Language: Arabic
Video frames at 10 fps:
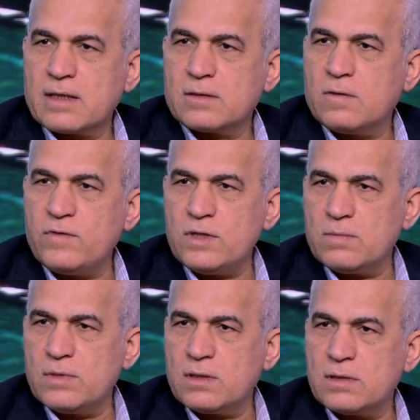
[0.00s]
توفيق
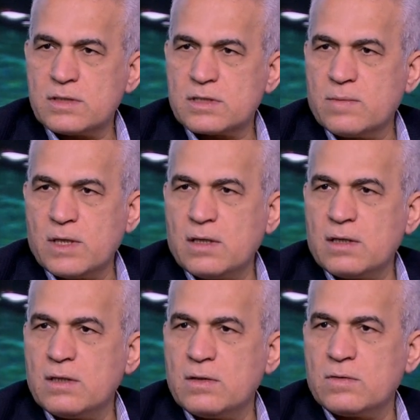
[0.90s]
من السماء
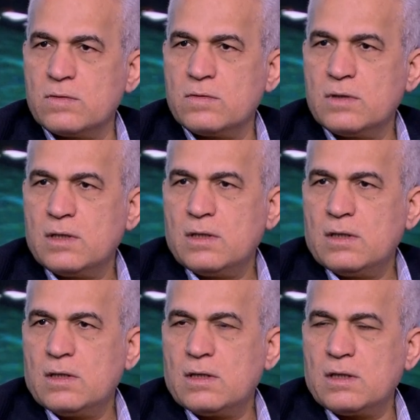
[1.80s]
انه
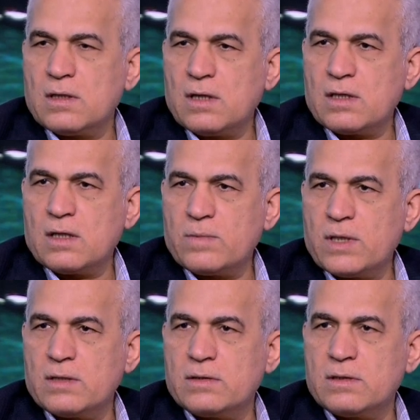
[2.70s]
هذا
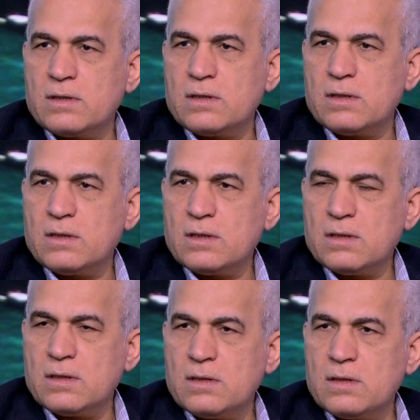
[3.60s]
البلد
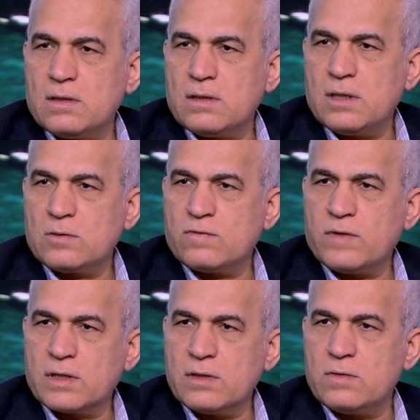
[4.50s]
لا
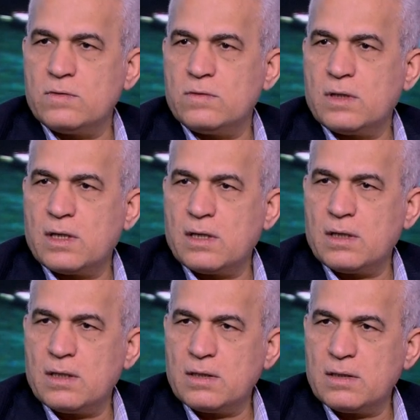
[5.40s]
تفاجئه
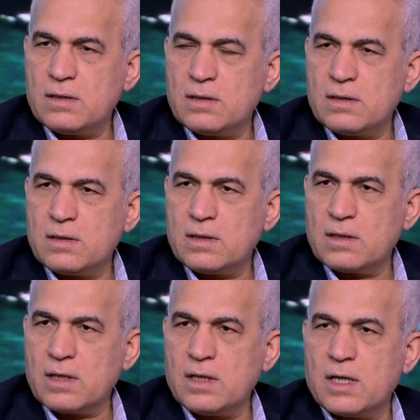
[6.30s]

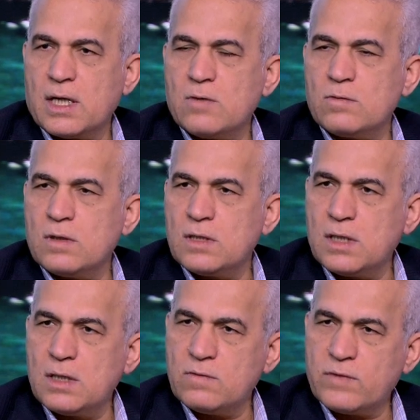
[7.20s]
الجائحة أو
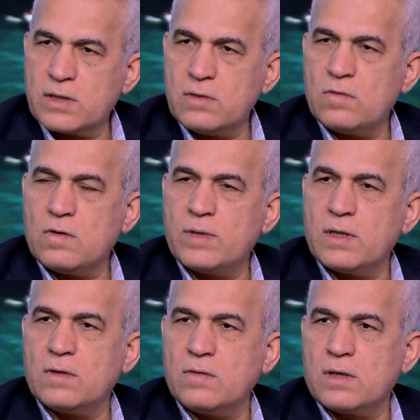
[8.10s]
لا يفاجئه الوباء
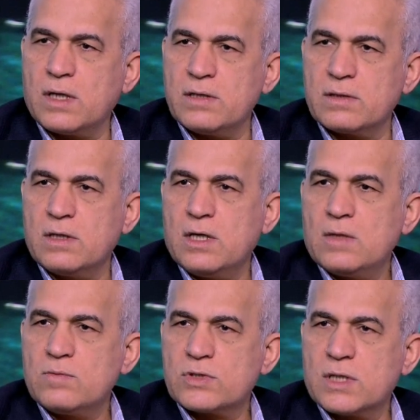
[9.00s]
وهو غير نعم.
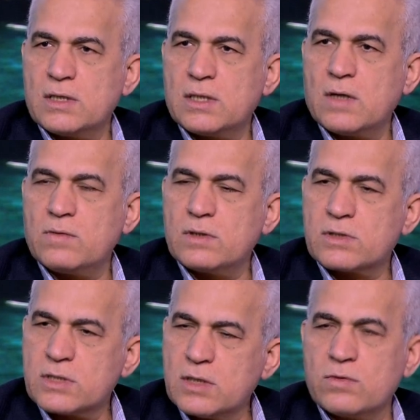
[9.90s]
مستعد أو إن
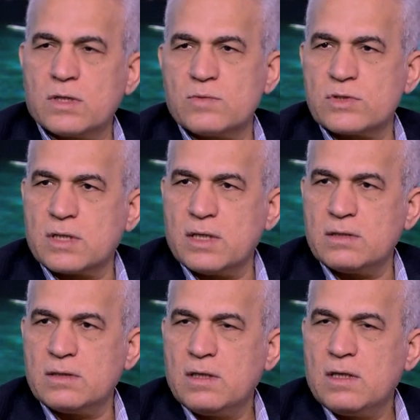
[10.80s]
اقتصاده غير مستعد
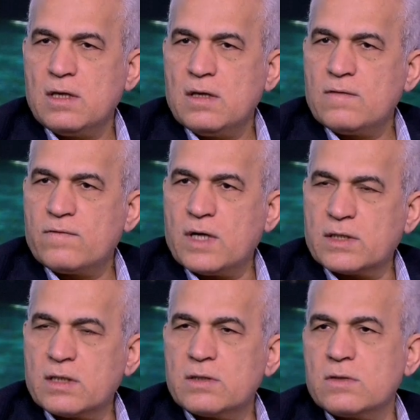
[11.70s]

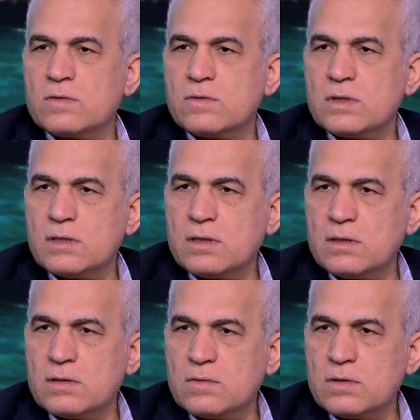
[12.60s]
فأعتقد إنه
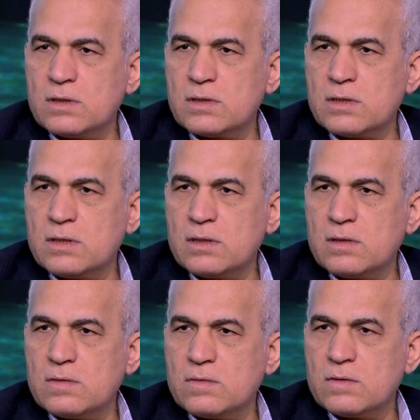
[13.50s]
إنه
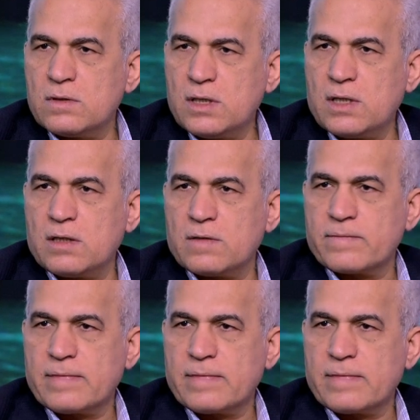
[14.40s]
إنه إن إحنا